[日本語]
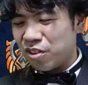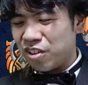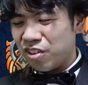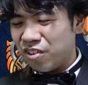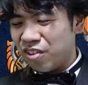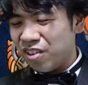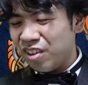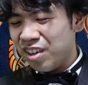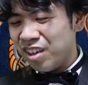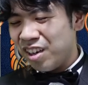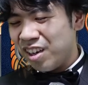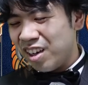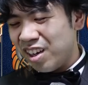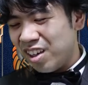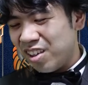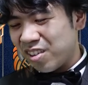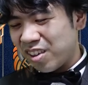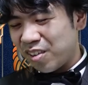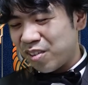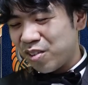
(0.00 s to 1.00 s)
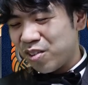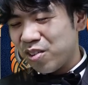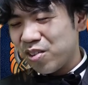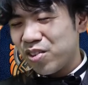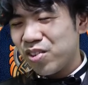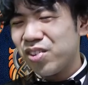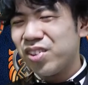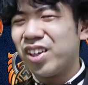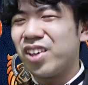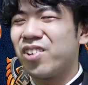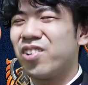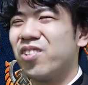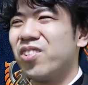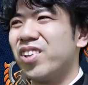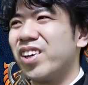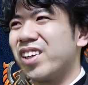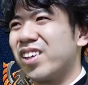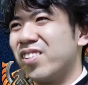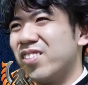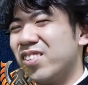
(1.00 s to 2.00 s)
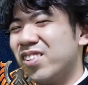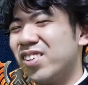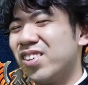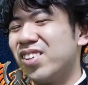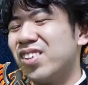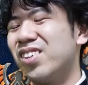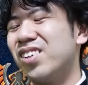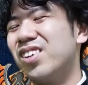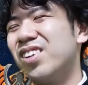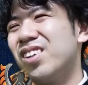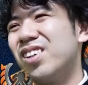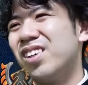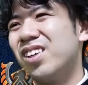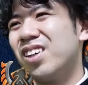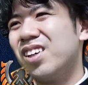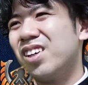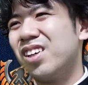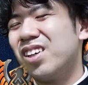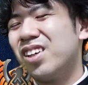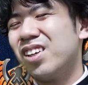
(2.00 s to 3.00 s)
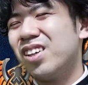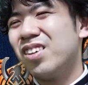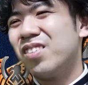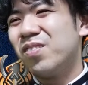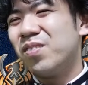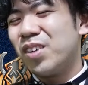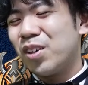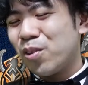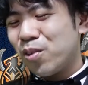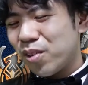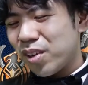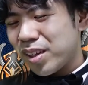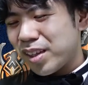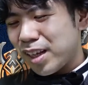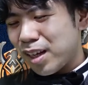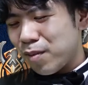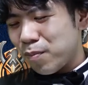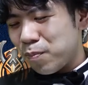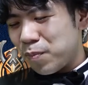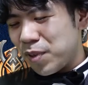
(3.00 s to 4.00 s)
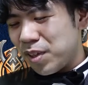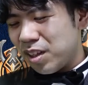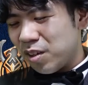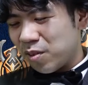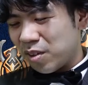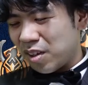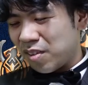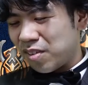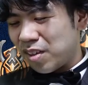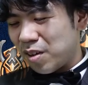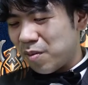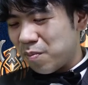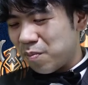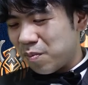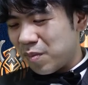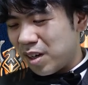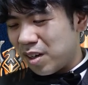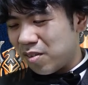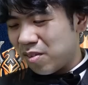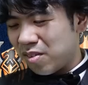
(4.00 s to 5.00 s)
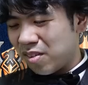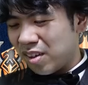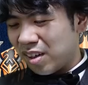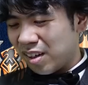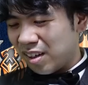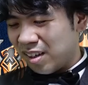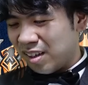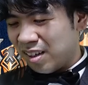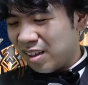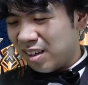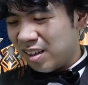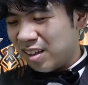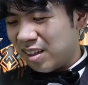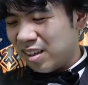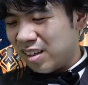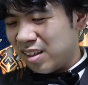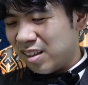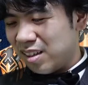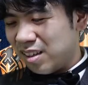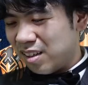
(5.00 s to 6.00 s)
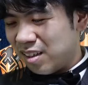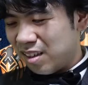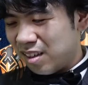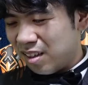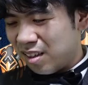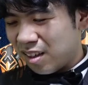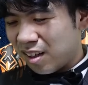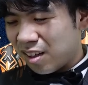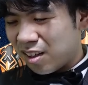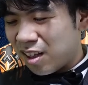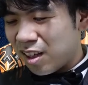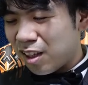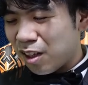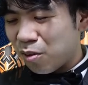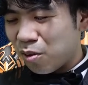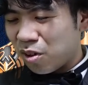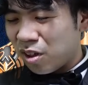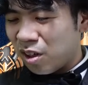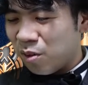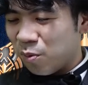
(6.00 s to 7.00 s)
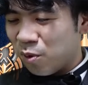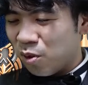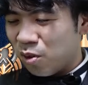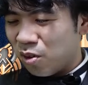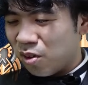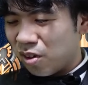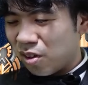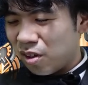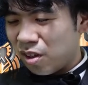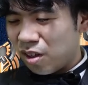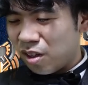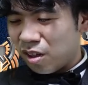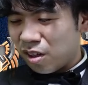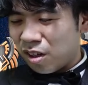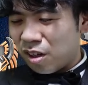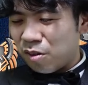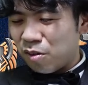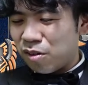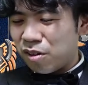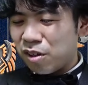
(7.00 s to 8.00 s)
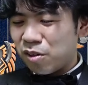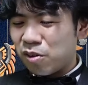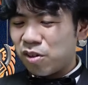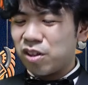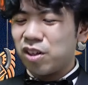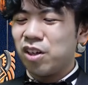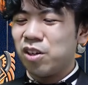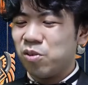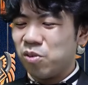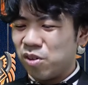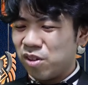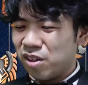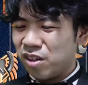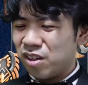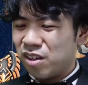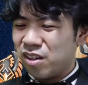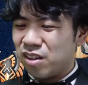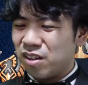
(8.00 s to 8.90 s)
ていう、なんか相当な量だけど、まあこれ単品でもね、3枚ずつだから、なんか出た時にも削ってくれたらいいのにね。